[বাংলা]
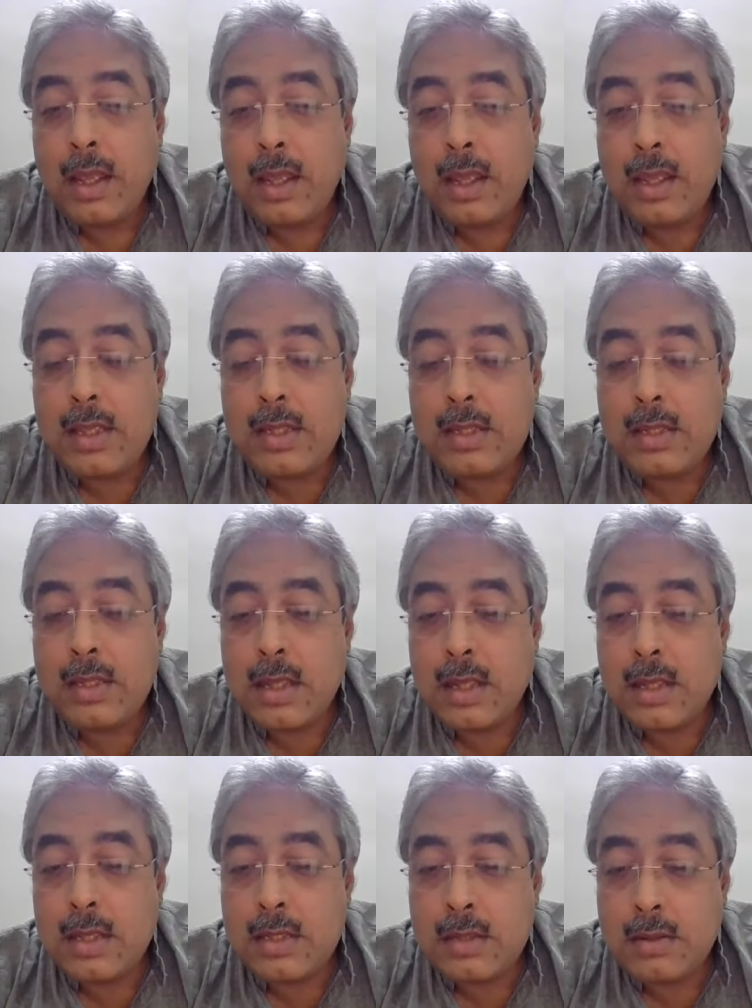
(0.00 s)
এই
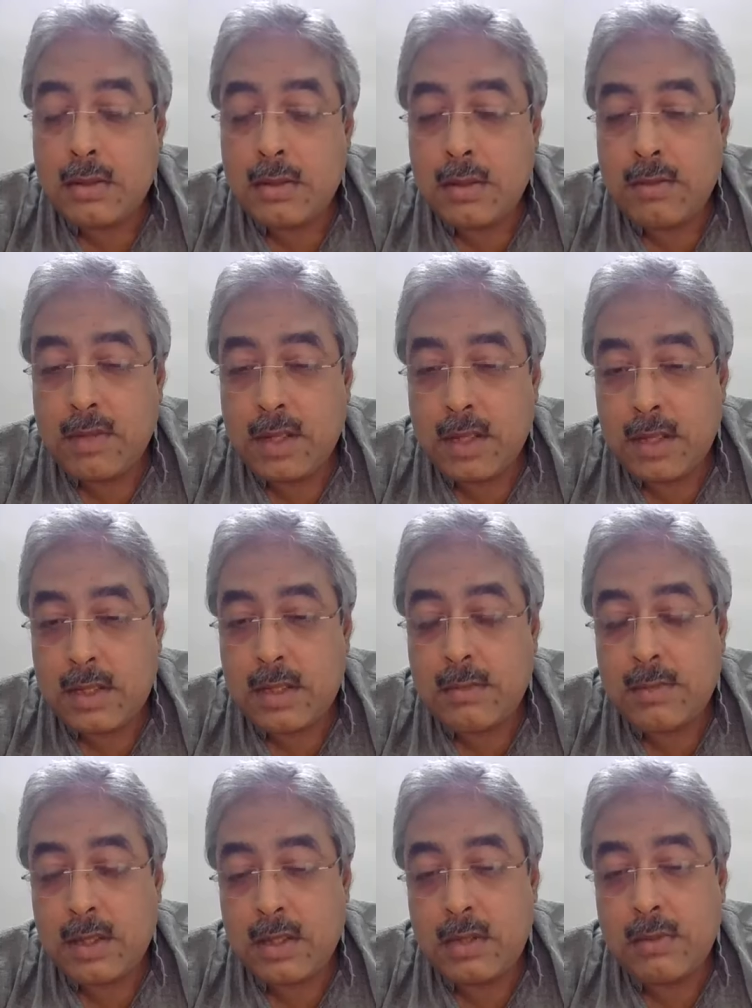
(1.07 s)
সার্স করোনা ভাইরাসের
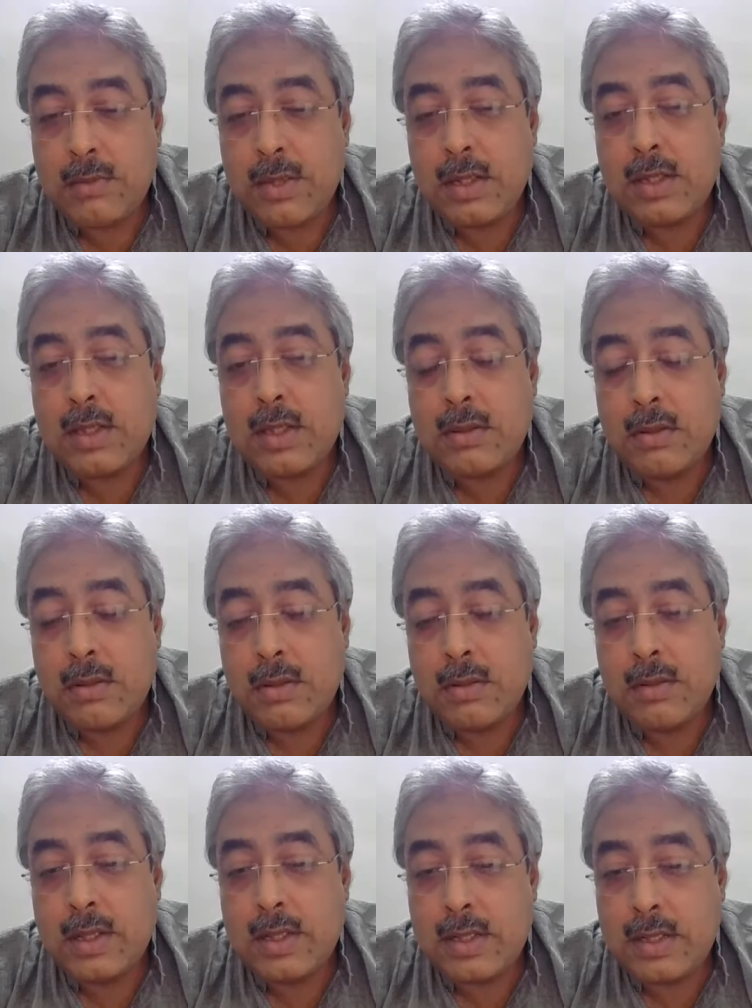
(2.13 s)
মাধ্যমে যে করোনা
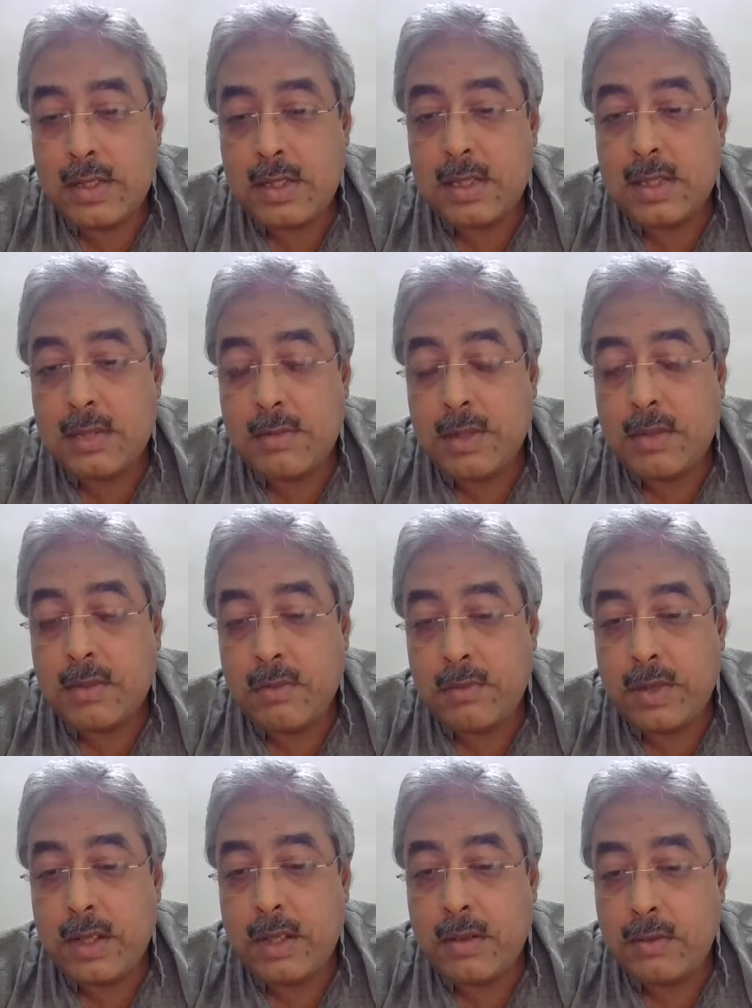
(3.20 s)
ভাইরাস ডিজিজ বা
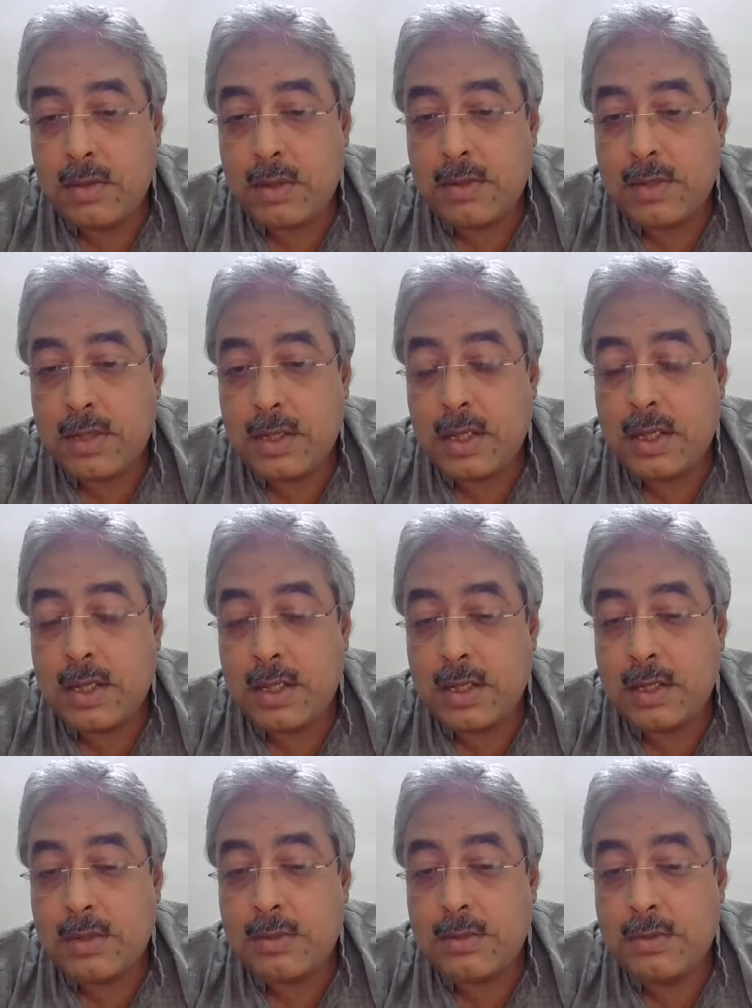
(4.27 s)
কোভিড টু থাউজেন্ড
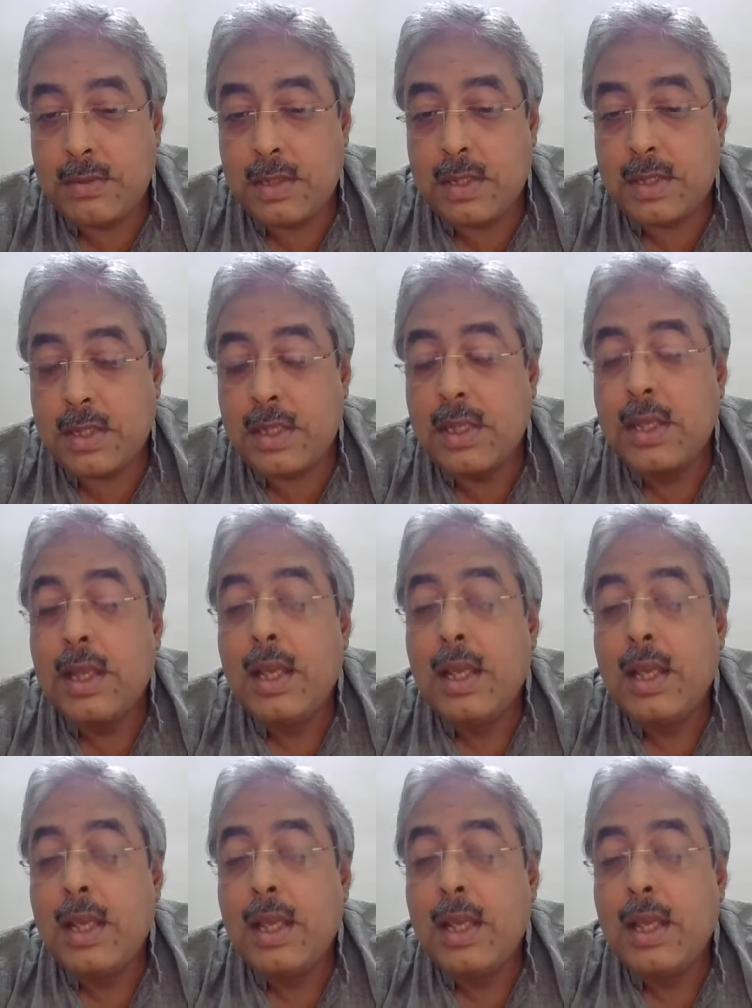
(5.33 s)
নাইন্টিনে শুরু হয়েছে